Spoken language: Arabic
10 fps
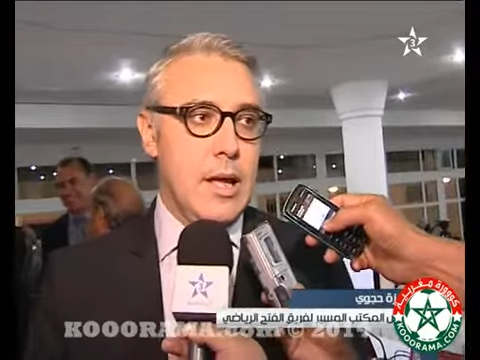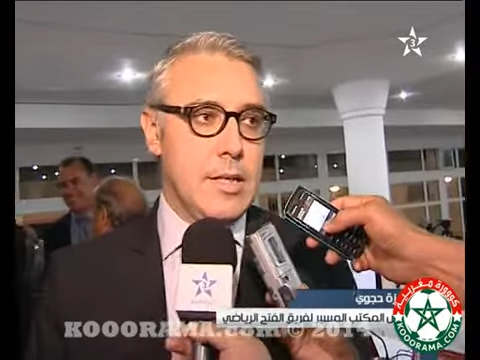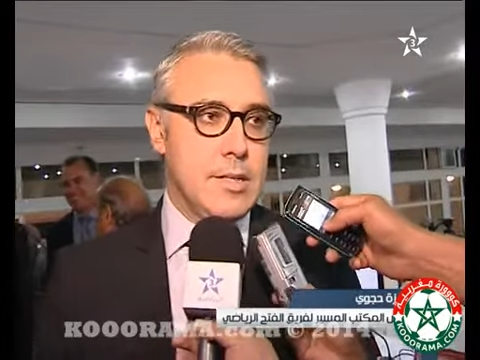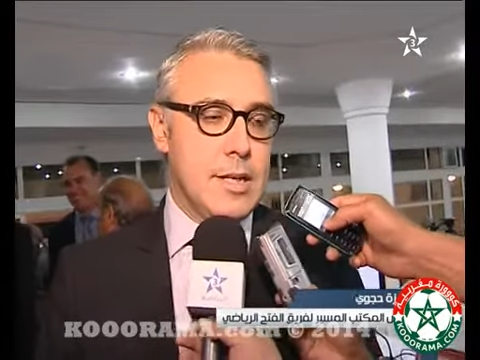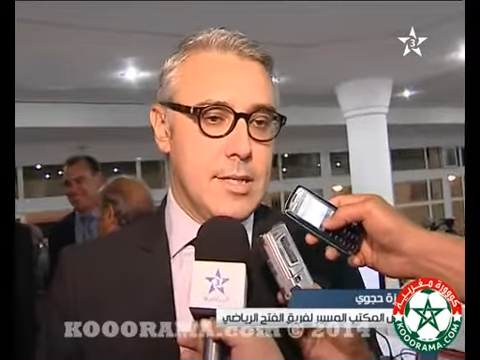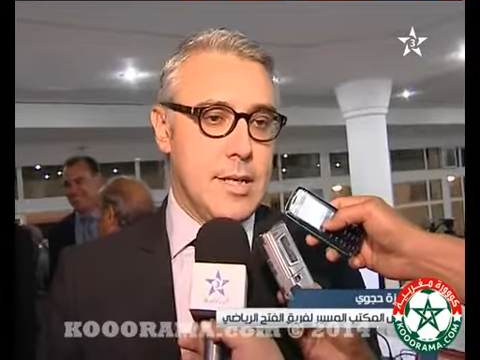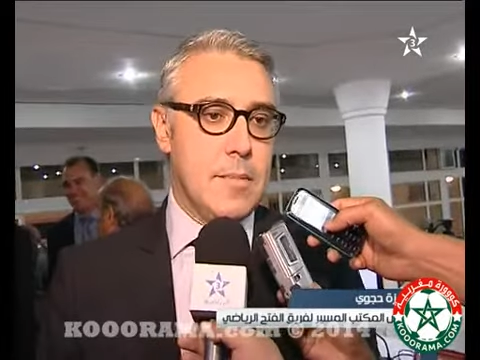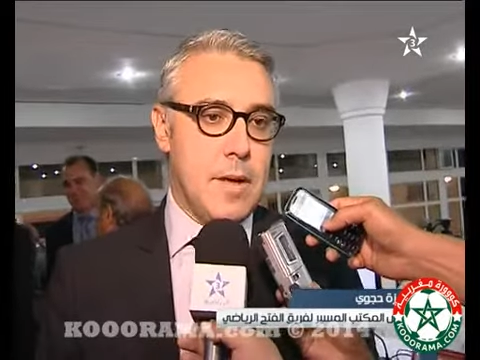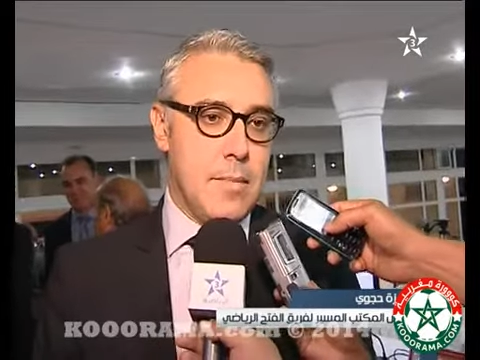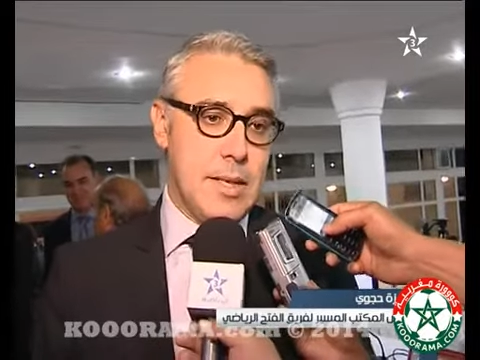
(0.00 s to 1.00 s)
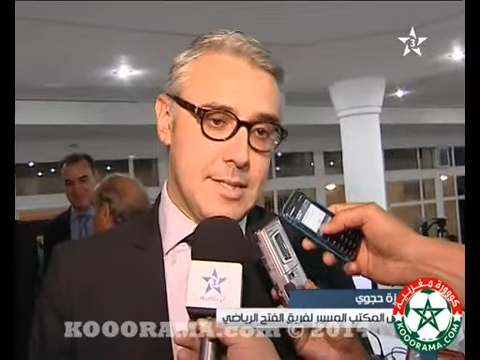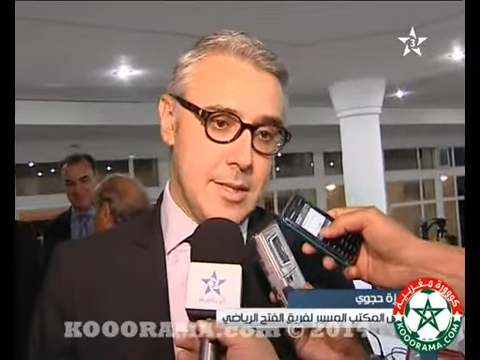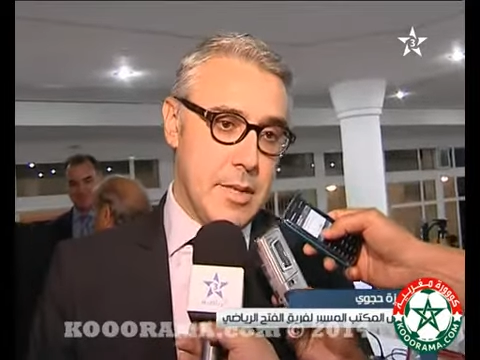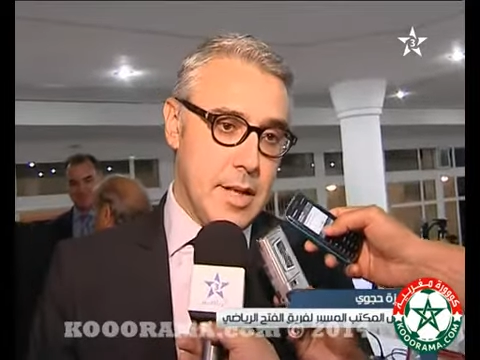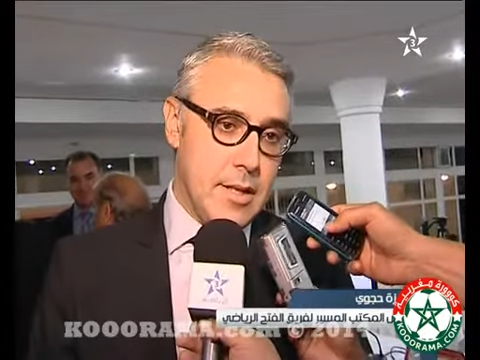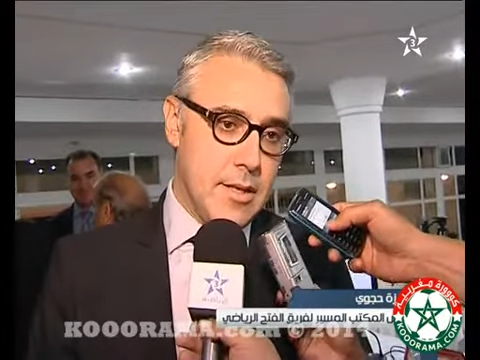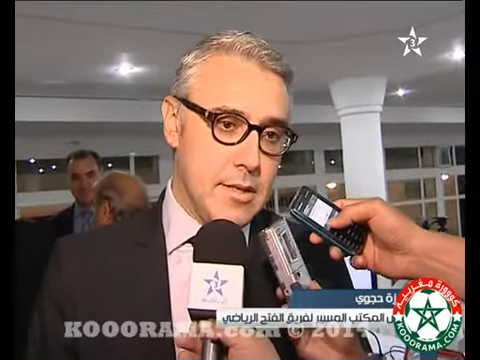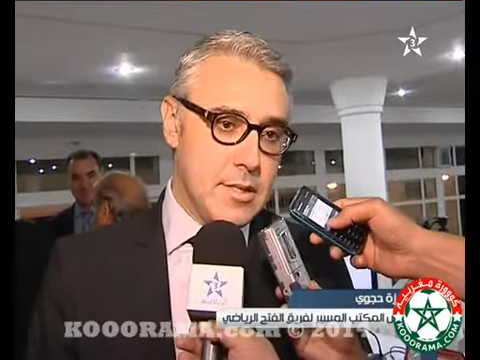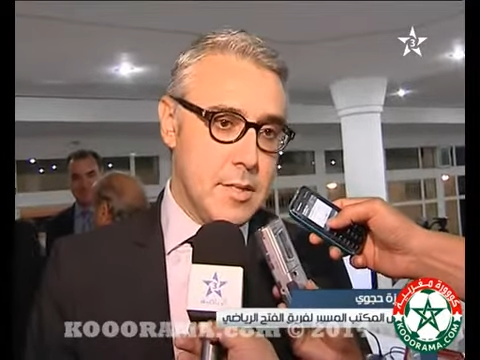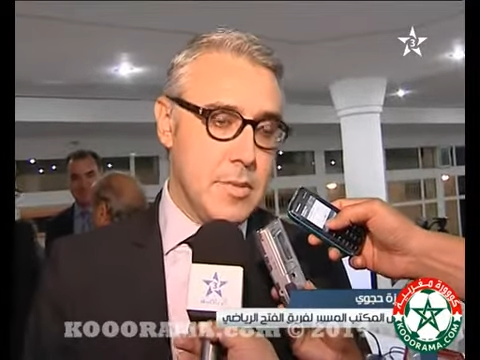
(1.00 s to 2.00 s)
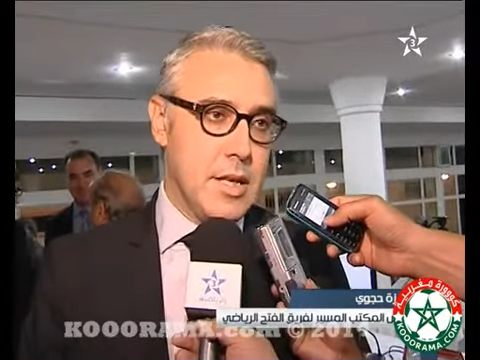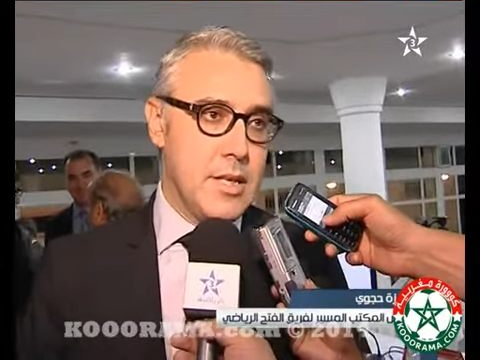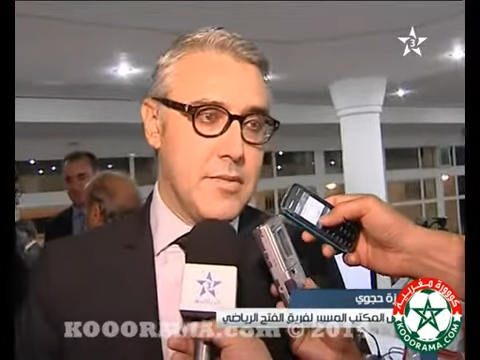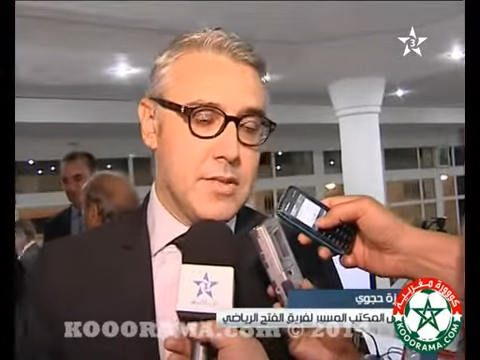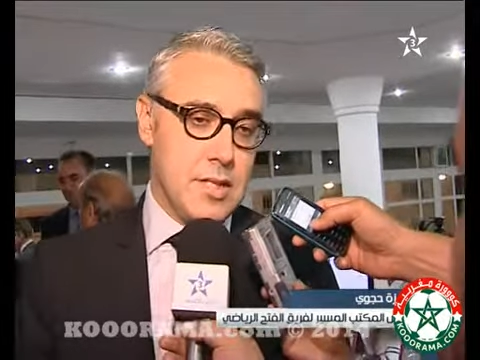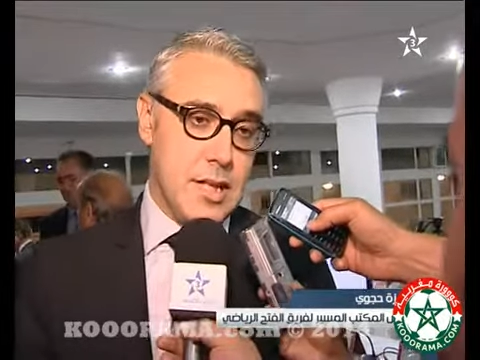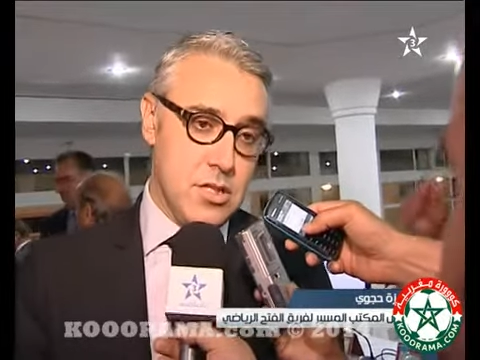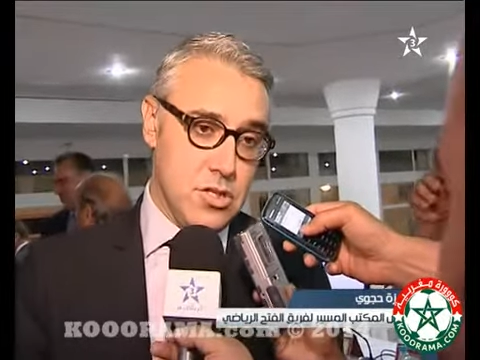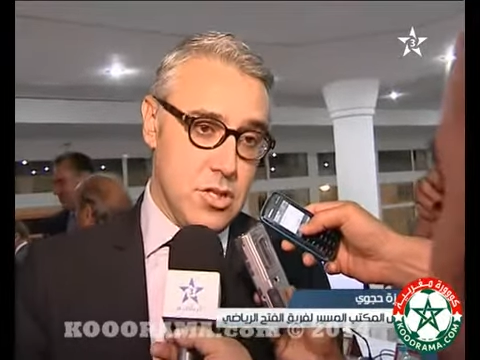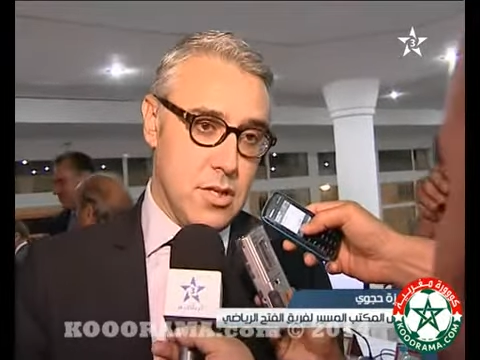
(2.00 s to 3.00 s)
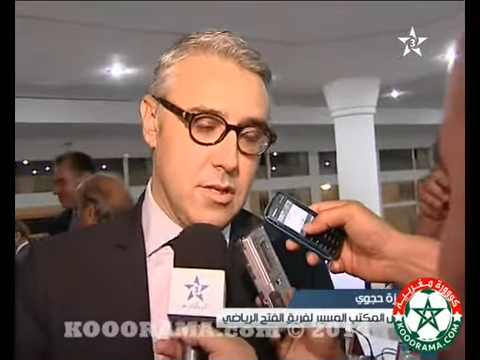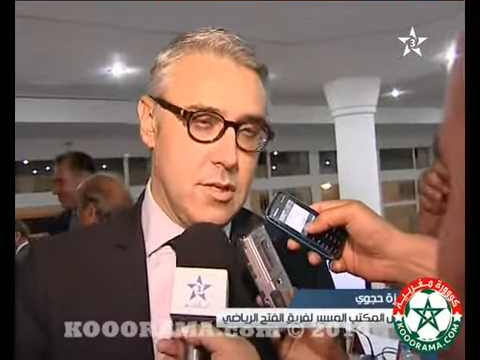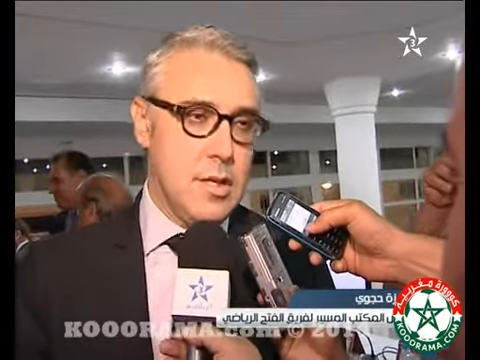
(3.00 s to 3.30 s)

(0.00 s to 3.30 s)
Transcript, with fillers: هذا التكريس غيبقى مع الاستمرارية الاستمرارية في الاستراتيجية